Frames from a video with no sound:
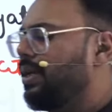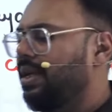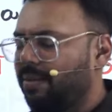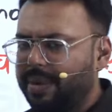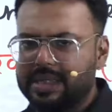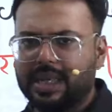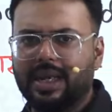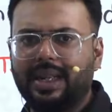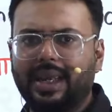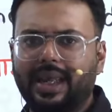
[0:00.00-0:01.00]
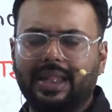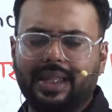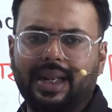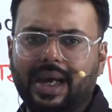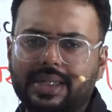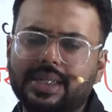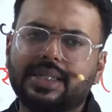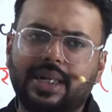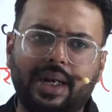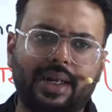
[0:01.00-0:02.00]
यह बेसिकली हेल्थ एंड हाइजीन
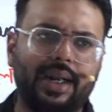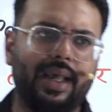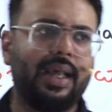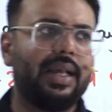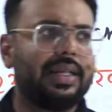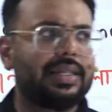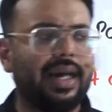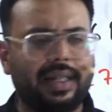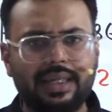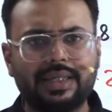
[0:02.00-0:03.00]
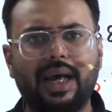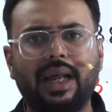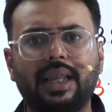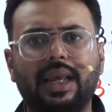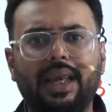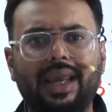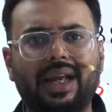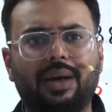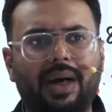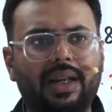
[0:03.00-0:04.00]
से रिलेटेड है साथ ही साथ
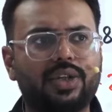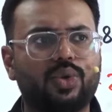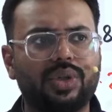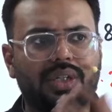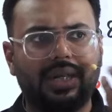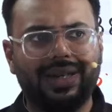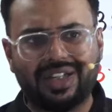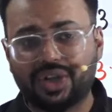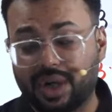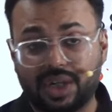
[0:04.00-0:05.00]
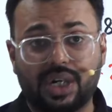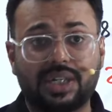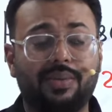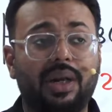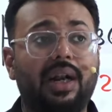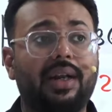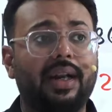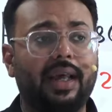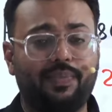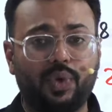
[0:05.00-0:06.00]
एक हमारे सोशल स्ट्रक्चर से भी रिलेटेड
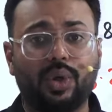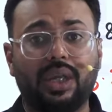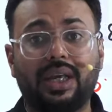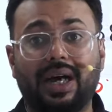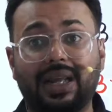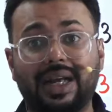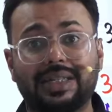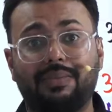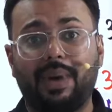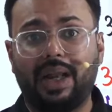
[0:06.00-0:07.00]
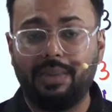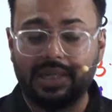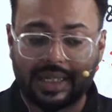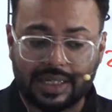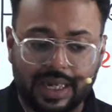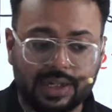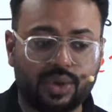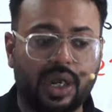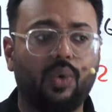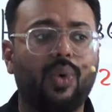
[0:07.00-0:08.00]
है क्योंकि घर का सम्मान भी इसके साथ
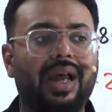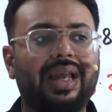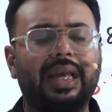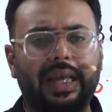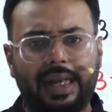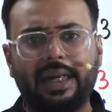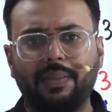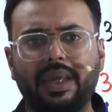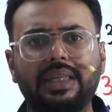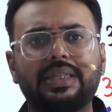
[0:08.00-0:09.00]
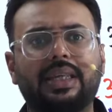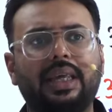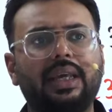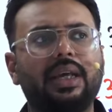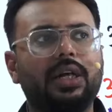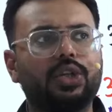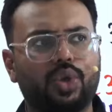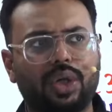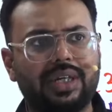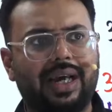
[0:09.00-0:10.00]
जुड़ा हुआ है इट मींस कि
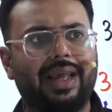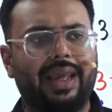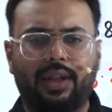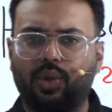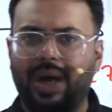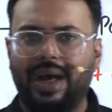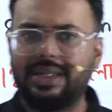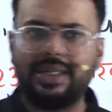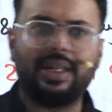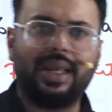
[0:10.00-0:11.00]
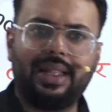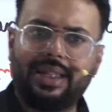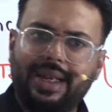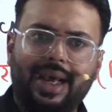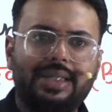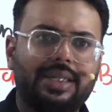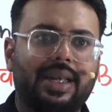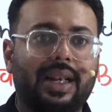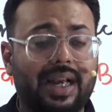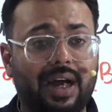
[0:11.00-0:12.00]
शौचालय एक तो हाइजीन हेल्थ एंड हाइजीन
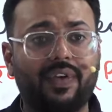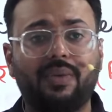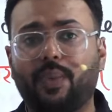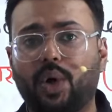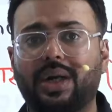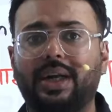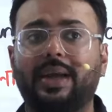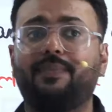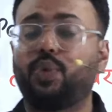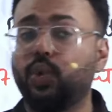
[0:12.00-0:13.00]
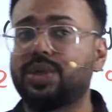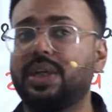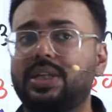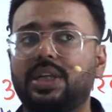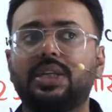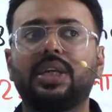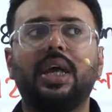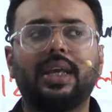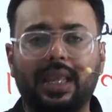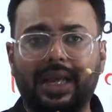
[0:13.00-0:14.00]
के लिए काफी इंपॉर्टेंट है दूसरी चीज
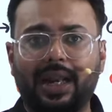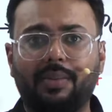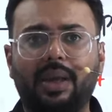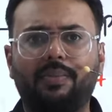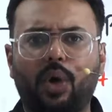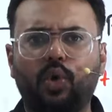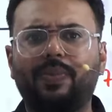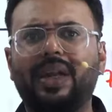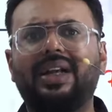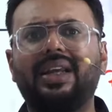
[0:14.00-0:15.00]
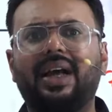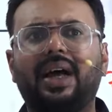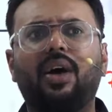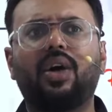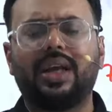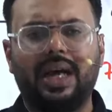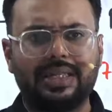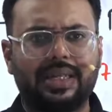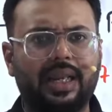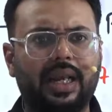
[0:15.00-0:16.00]
कि घर में बहु बेटियां और
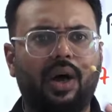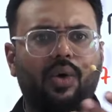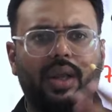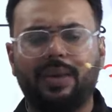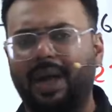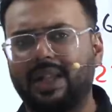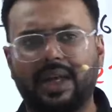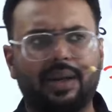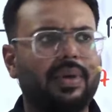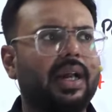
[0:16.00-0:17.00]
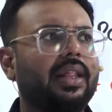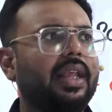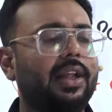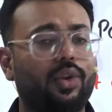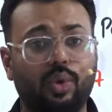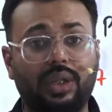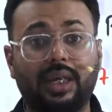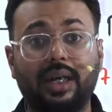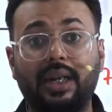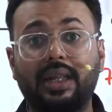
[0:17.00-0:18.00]
खासकर गाँव की बात अगर हम करते हैं तो यह
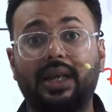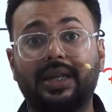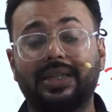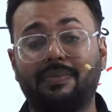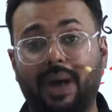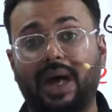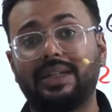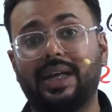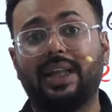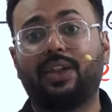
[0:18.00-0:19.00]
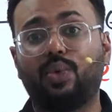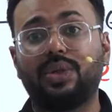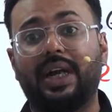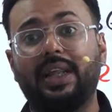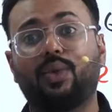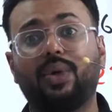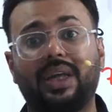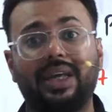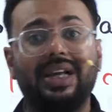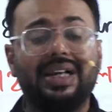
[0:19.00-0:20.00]
अगर घर से बाहर जा रही दूर जा रही तो
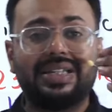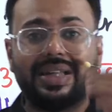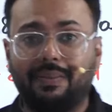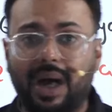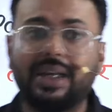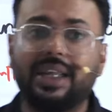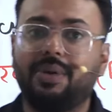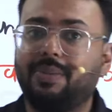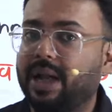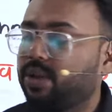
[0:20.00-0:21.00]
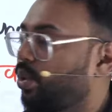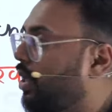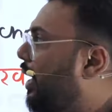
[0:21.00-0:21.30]
उनके सम्मान की भी बात होती